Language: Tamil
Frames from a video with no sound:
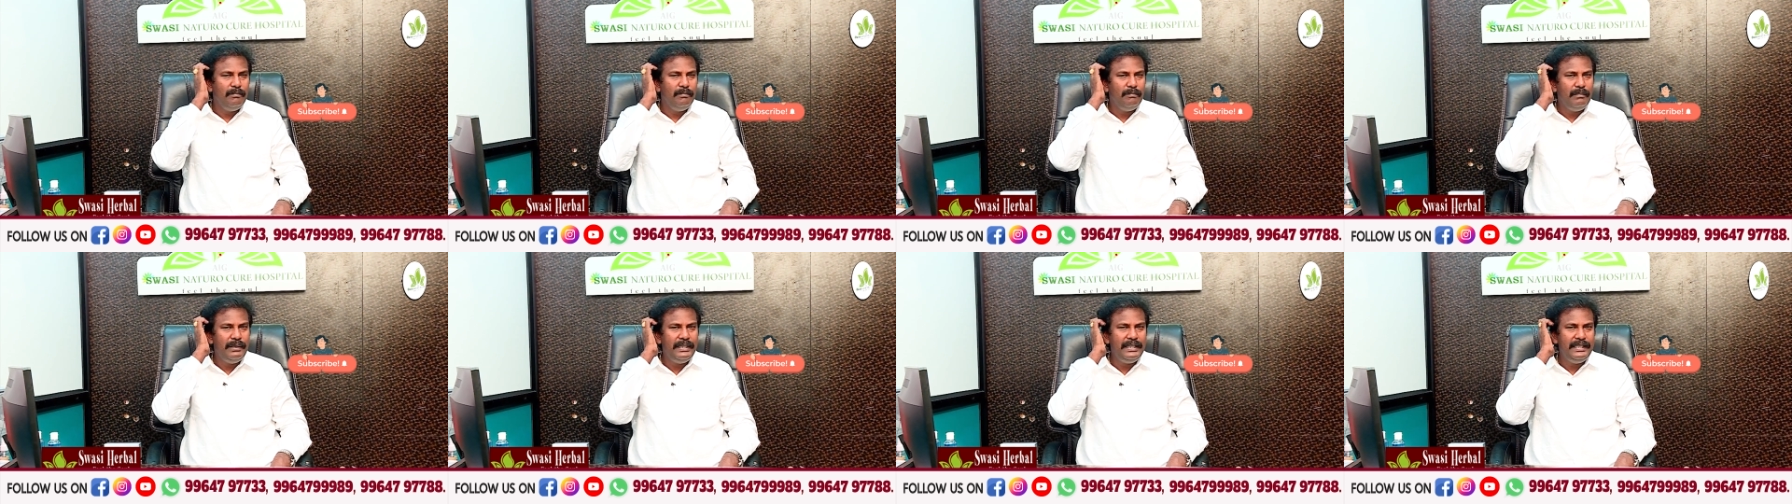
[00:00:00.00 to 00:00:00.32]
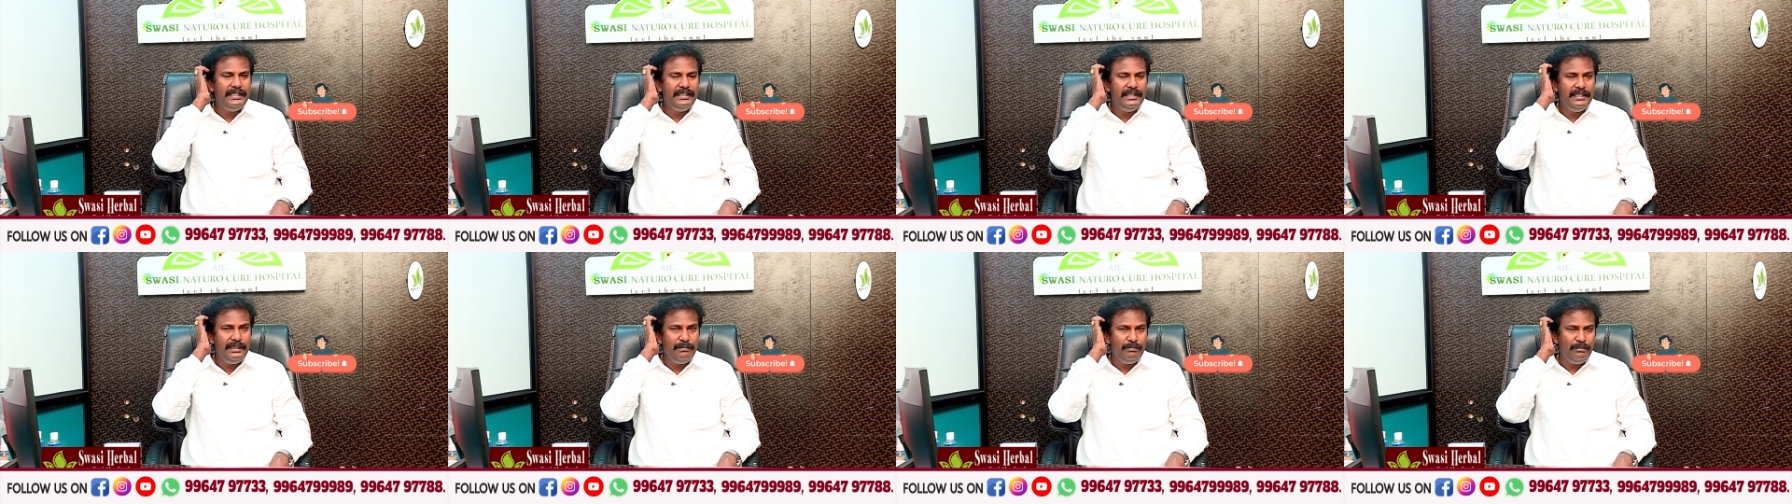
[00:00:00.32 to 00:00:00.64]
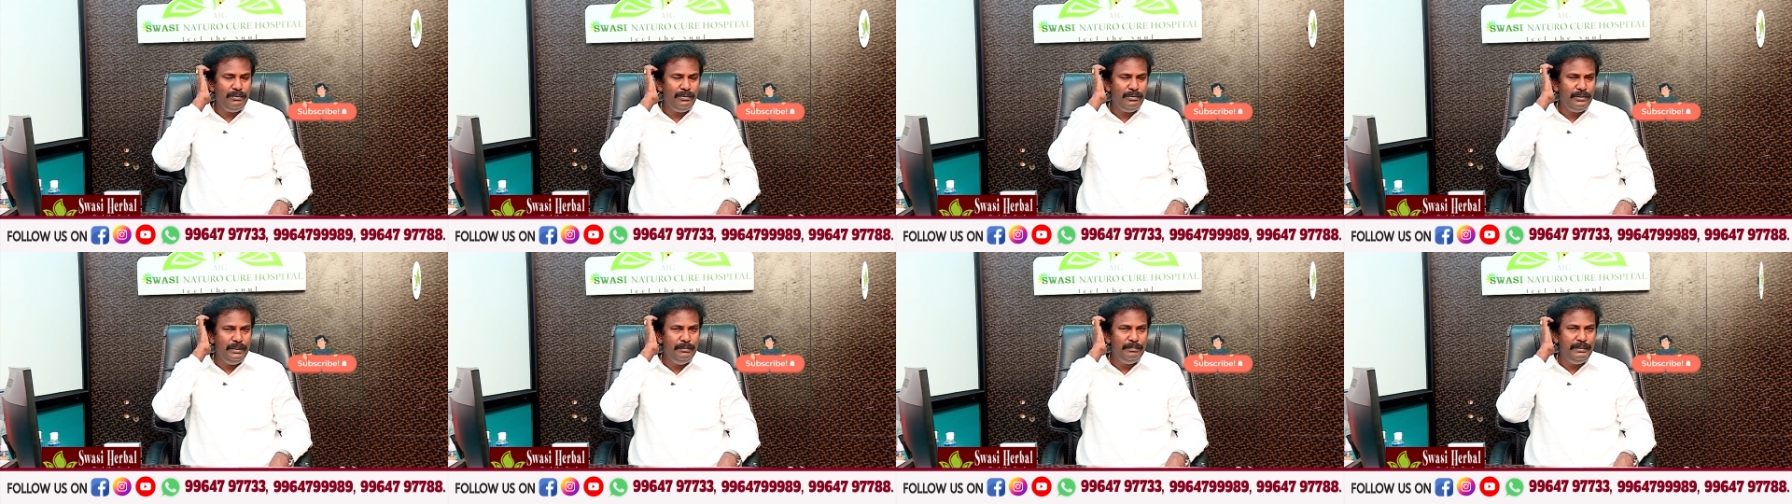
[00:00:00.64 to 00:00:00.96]
மண்டை
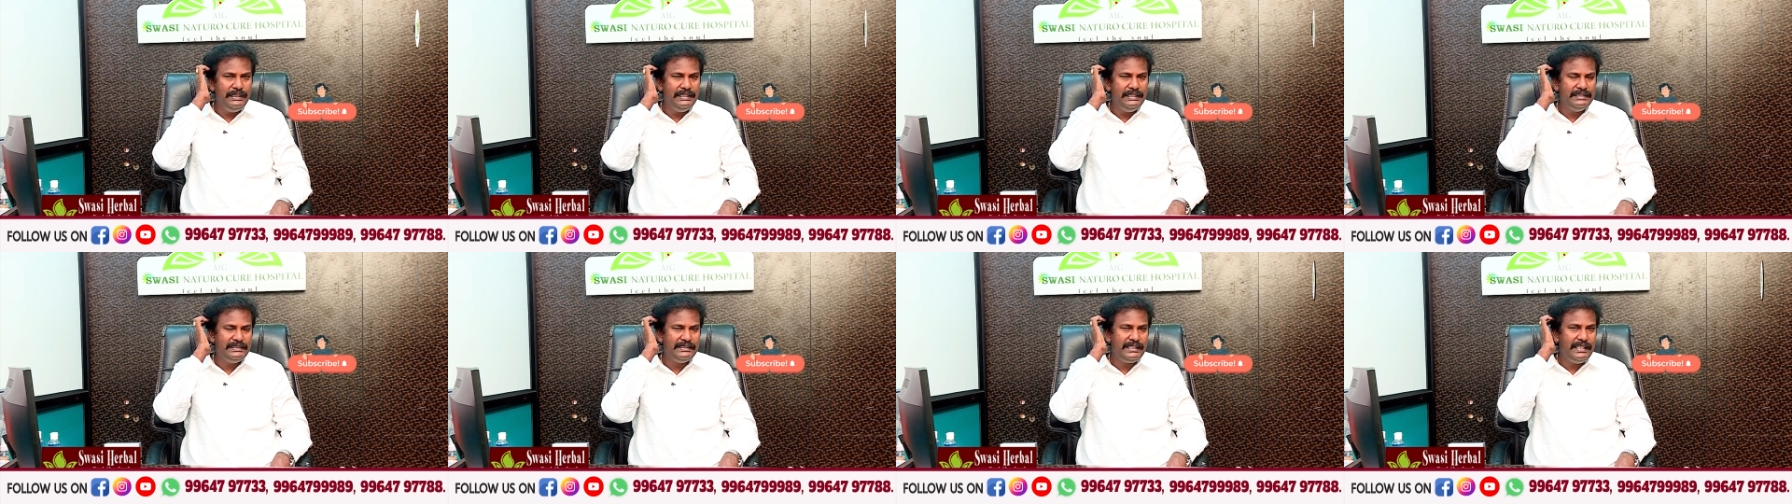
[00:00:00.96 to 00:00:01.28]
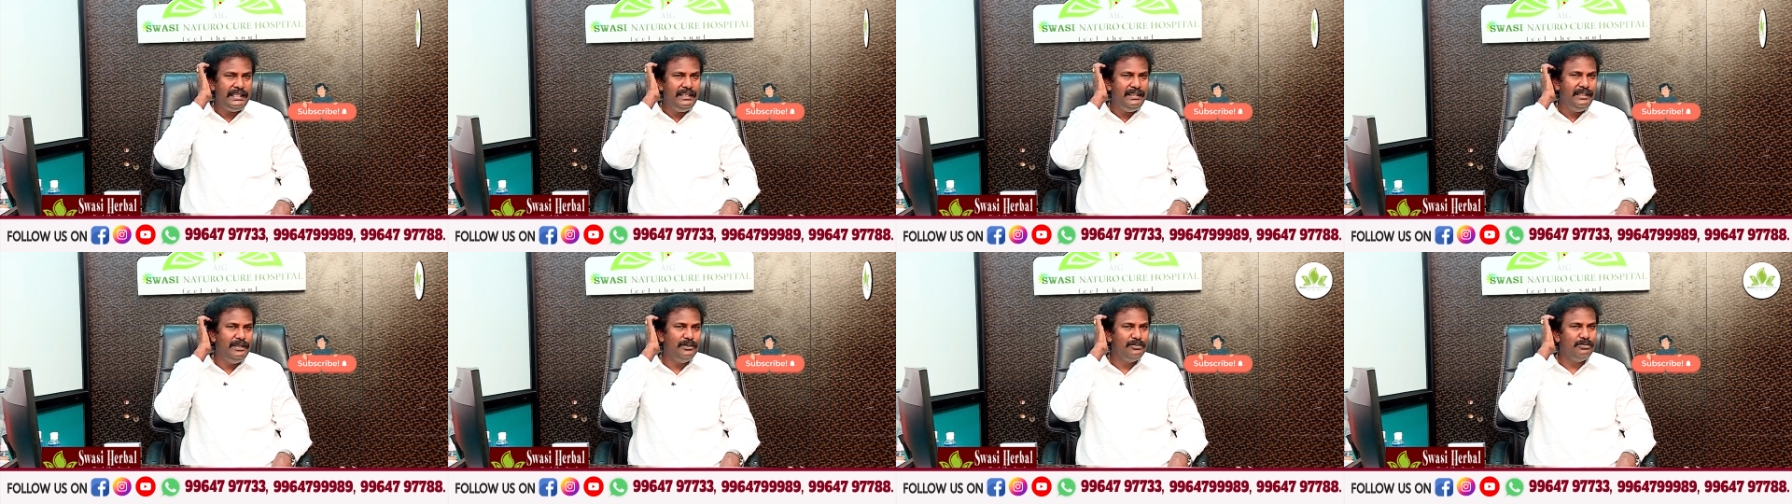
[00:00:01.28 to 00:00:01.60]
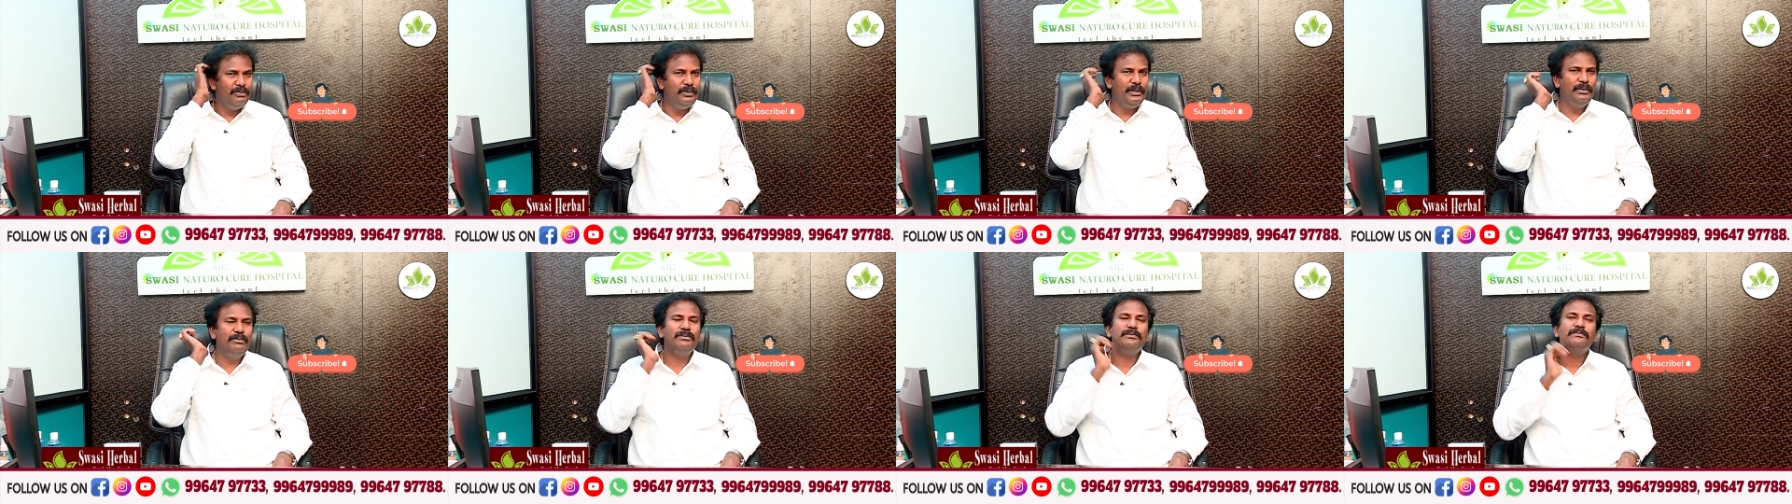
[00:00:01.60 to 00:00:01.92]
ஏறமோ இப்படி சைடில்
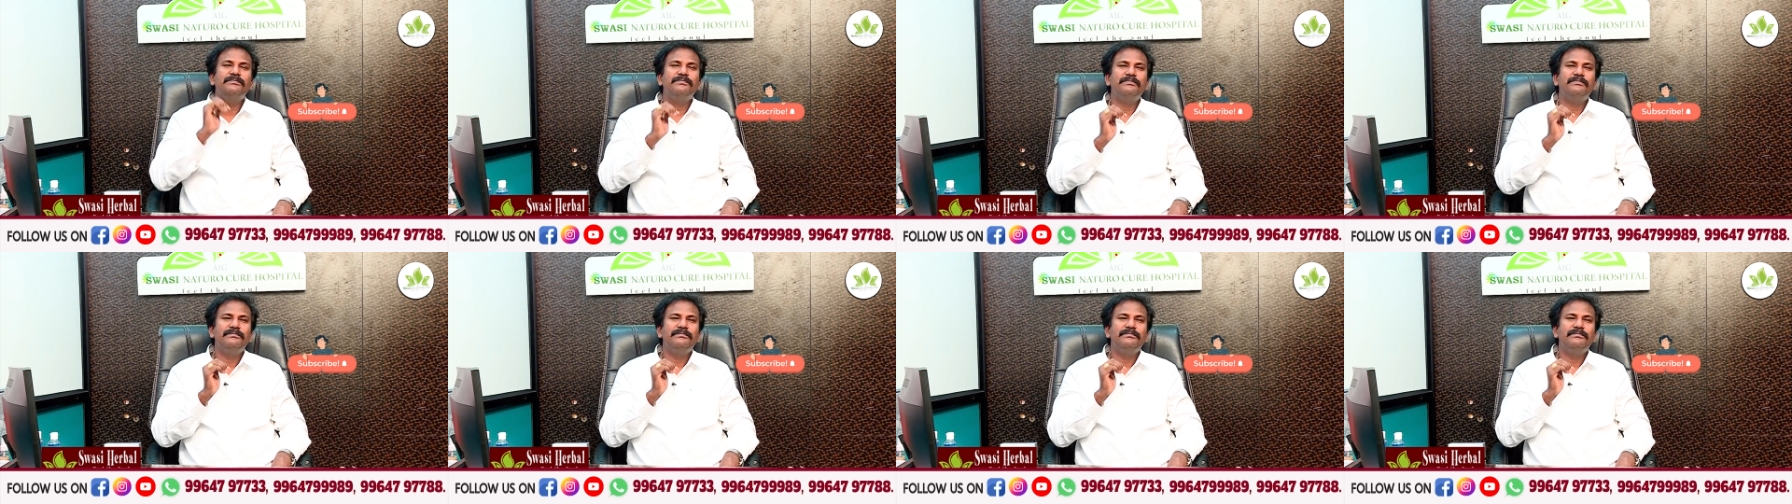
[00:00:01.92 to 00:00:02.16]
சுரியும்